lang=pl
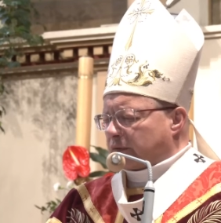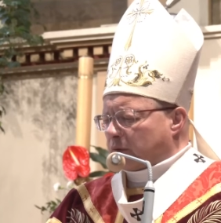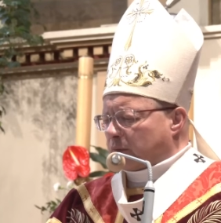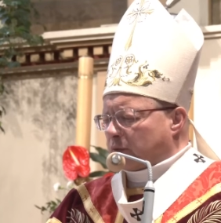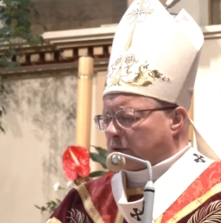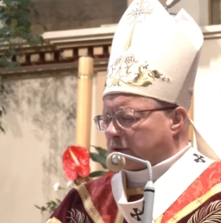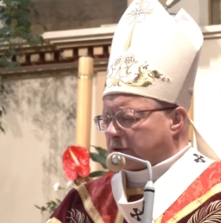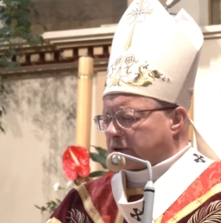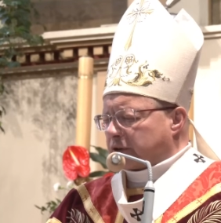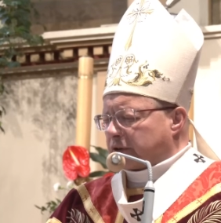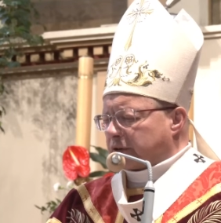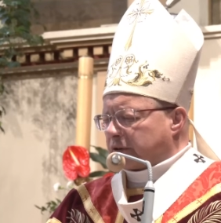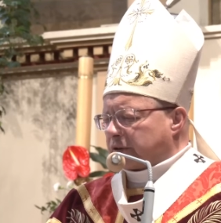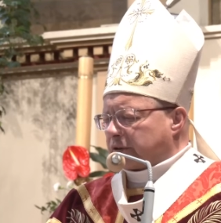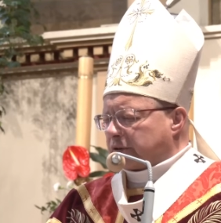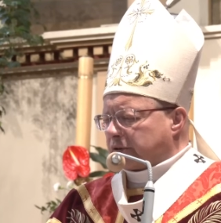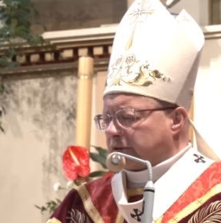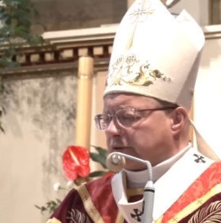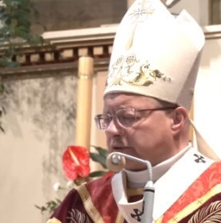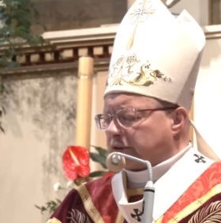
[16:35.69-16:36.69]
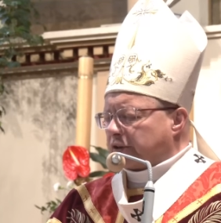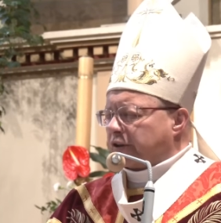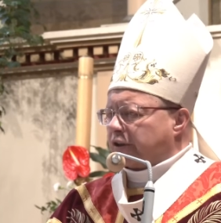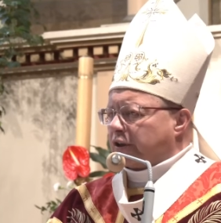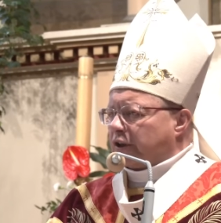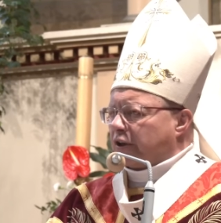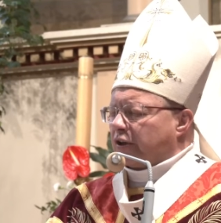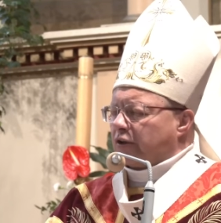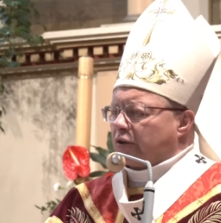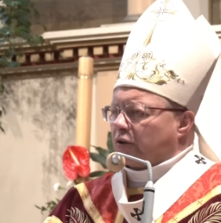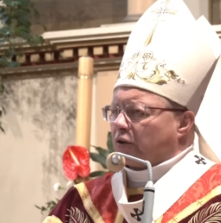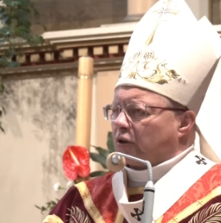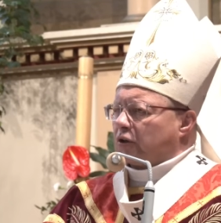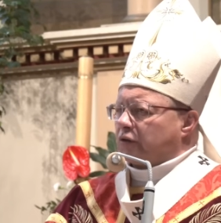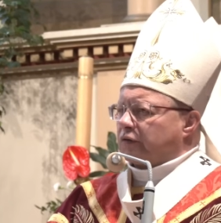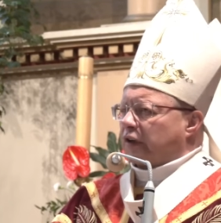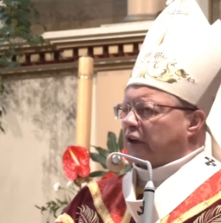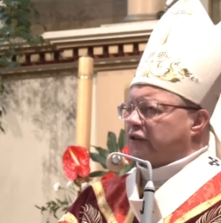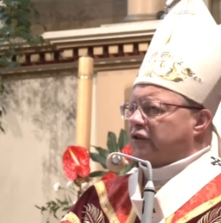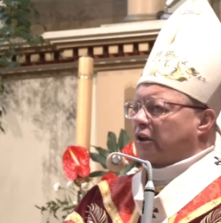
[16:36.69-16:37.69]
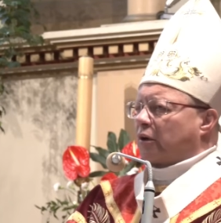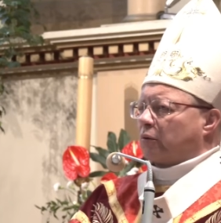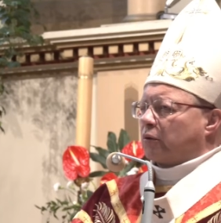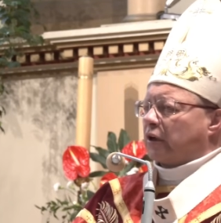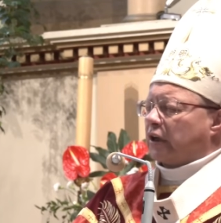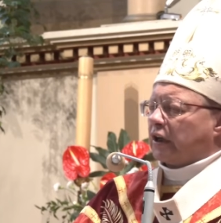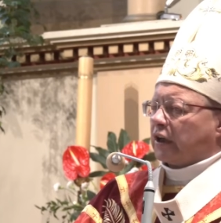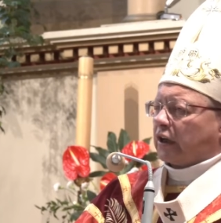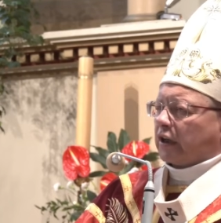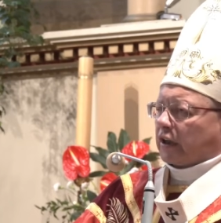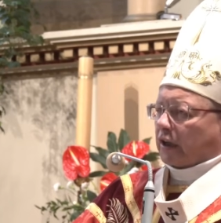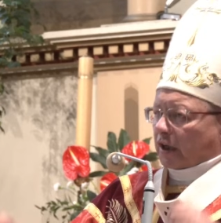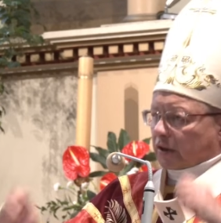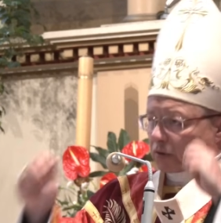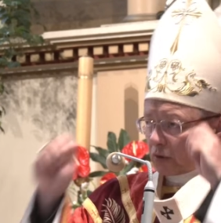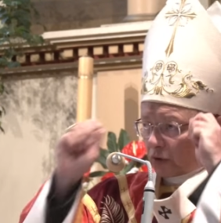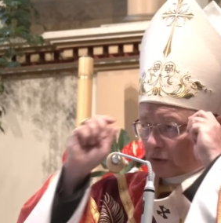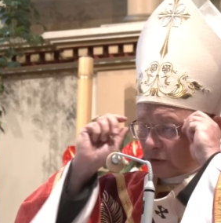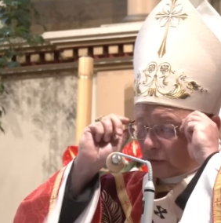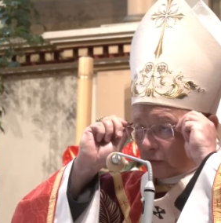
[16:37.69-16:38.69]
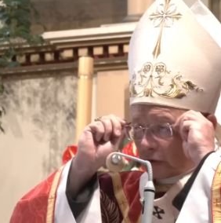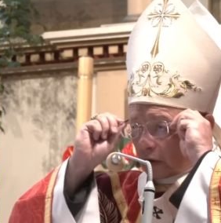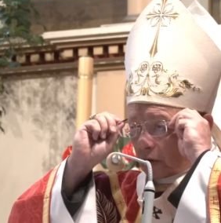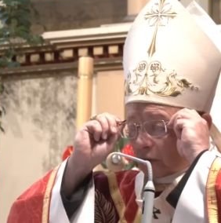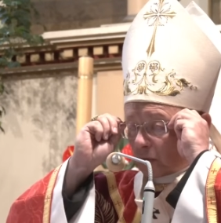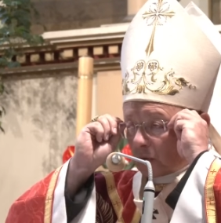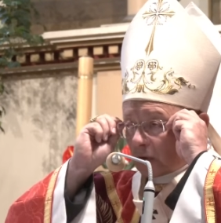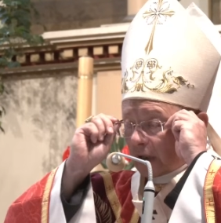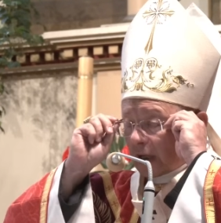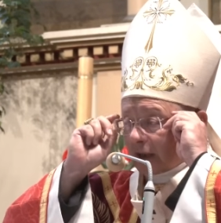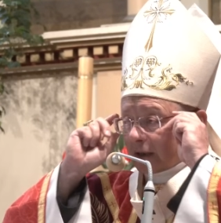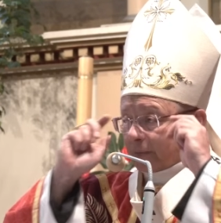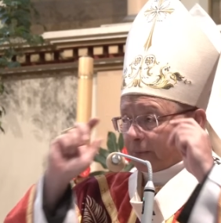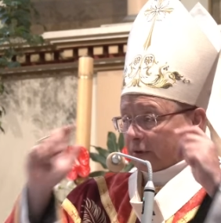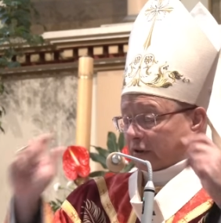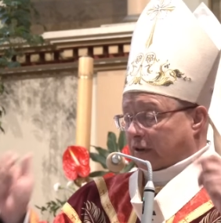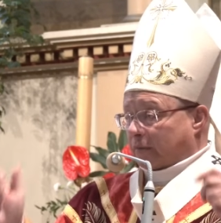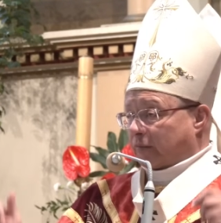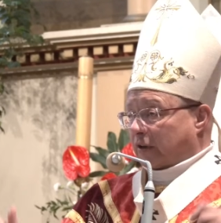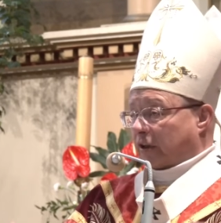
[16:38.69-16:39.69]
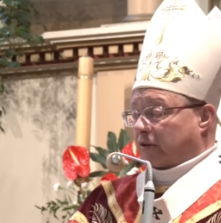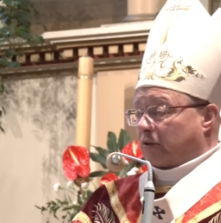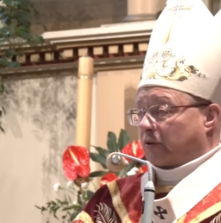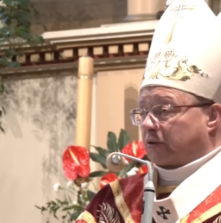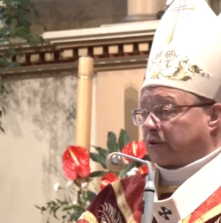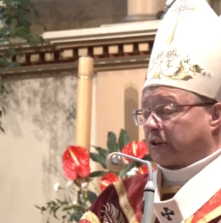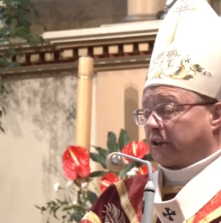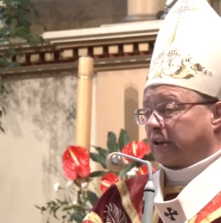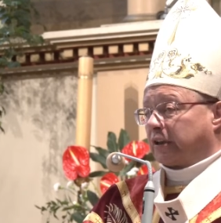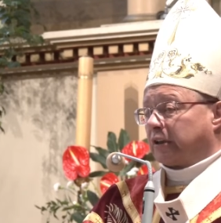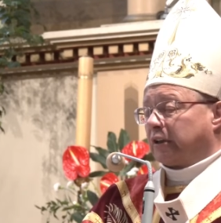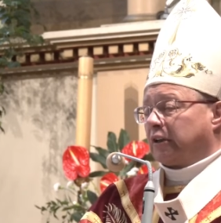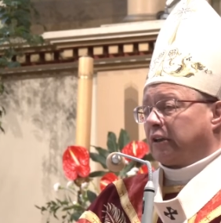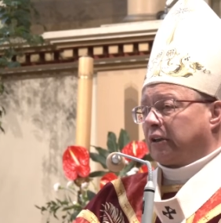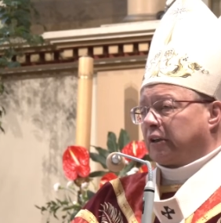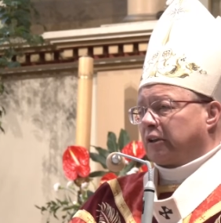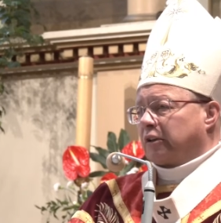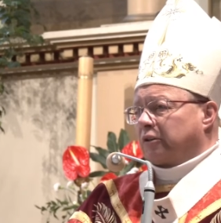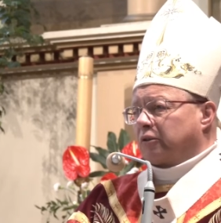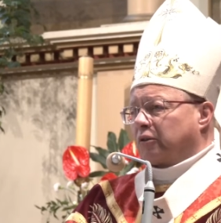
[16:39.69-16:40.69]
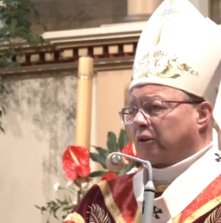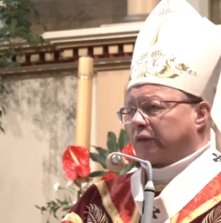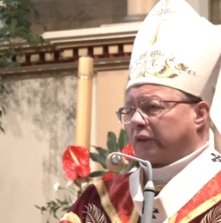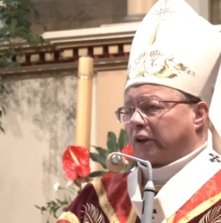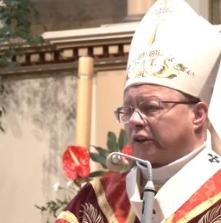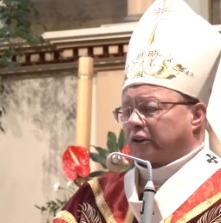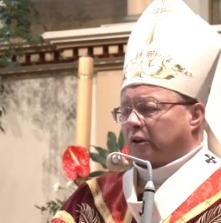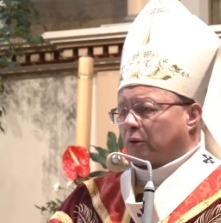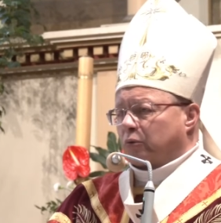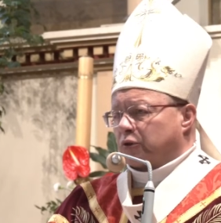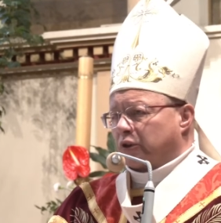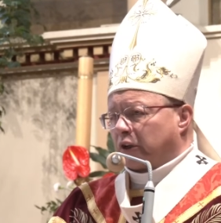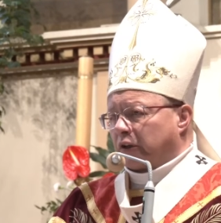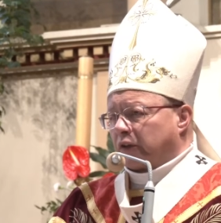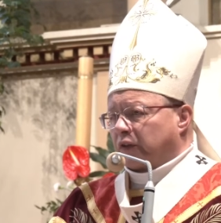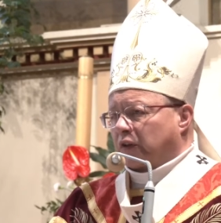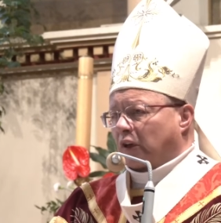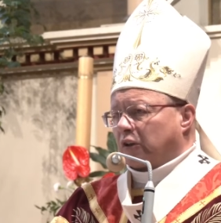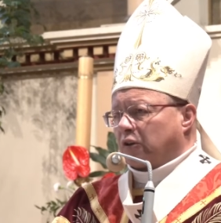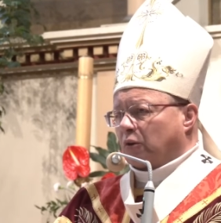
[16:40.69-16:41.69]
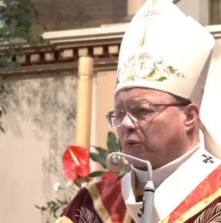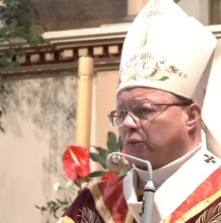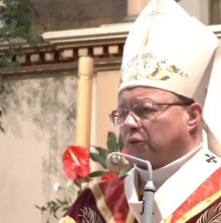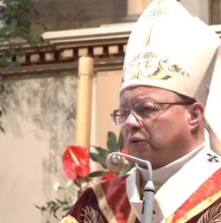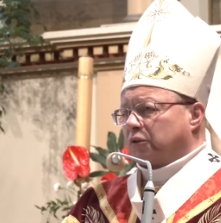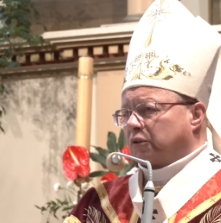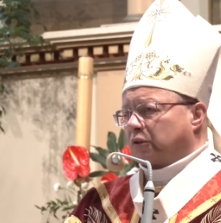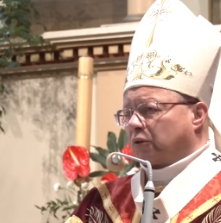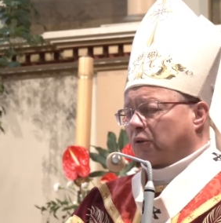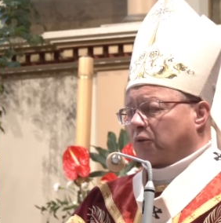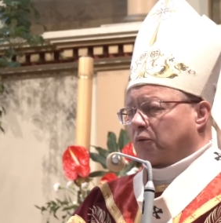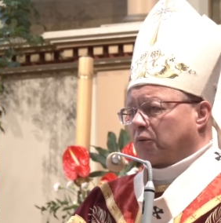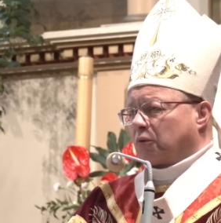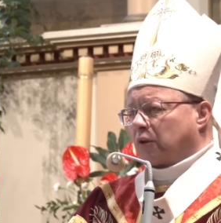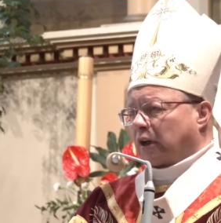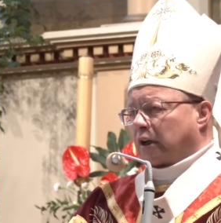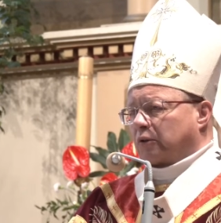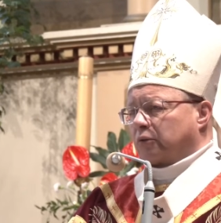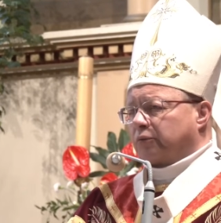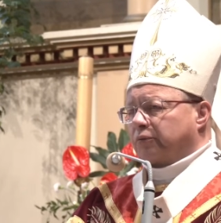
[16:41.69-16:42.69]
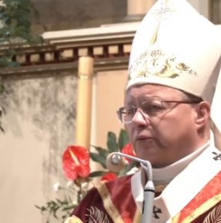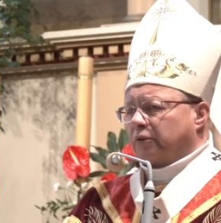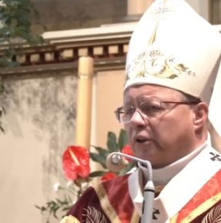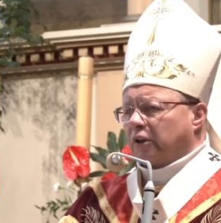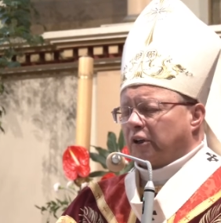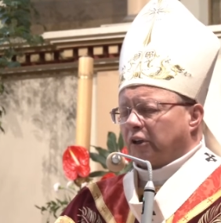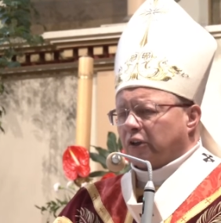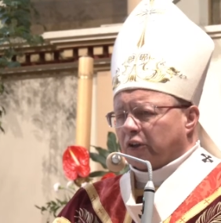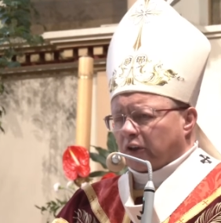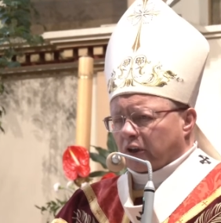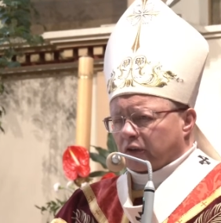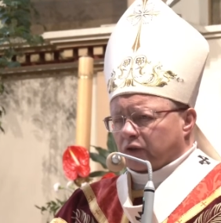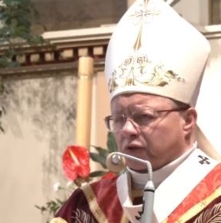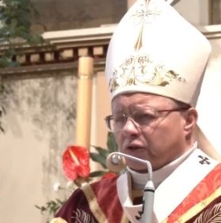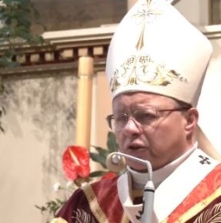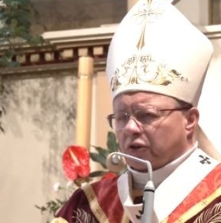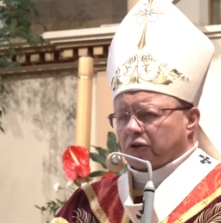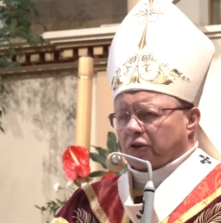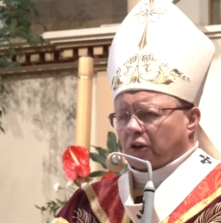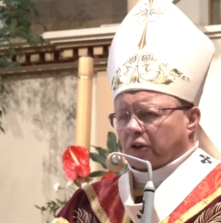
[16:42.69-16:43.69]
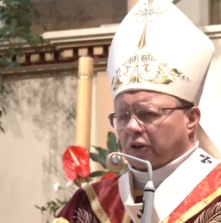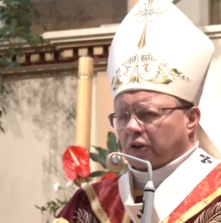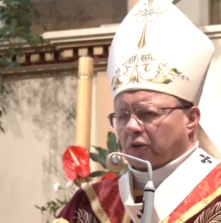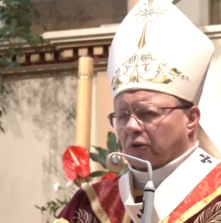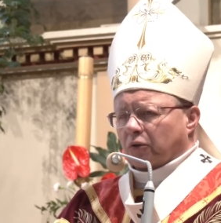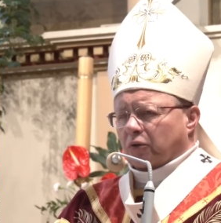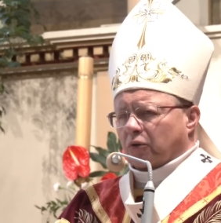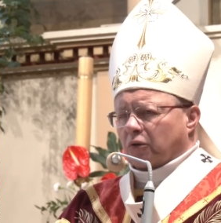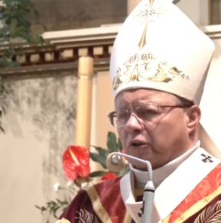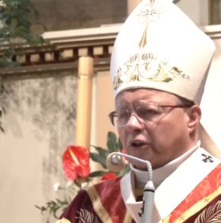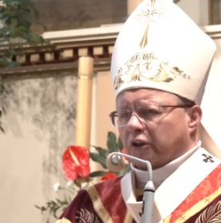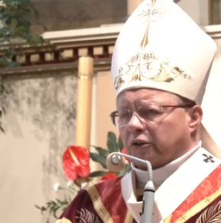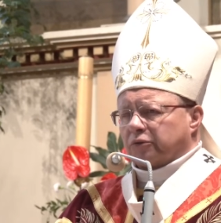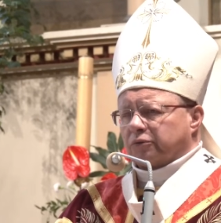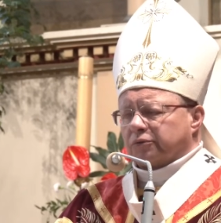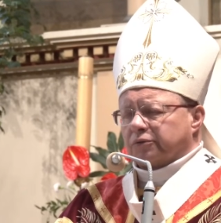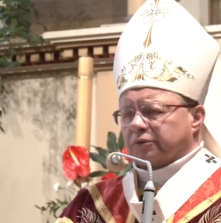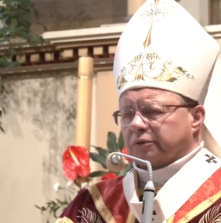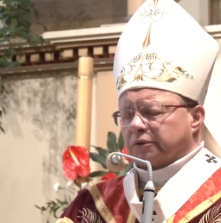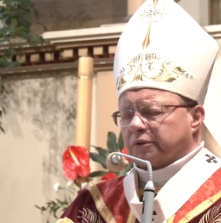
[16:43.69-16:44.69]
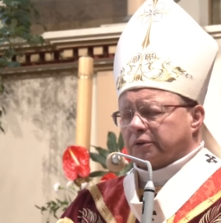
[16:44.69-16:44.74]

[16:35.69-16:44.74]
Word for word: obozie. Nie? I on wiedział, jak nosił te okulary potem na nosie, to wiedział, że ceną tych okularów jest życie jego kolegów.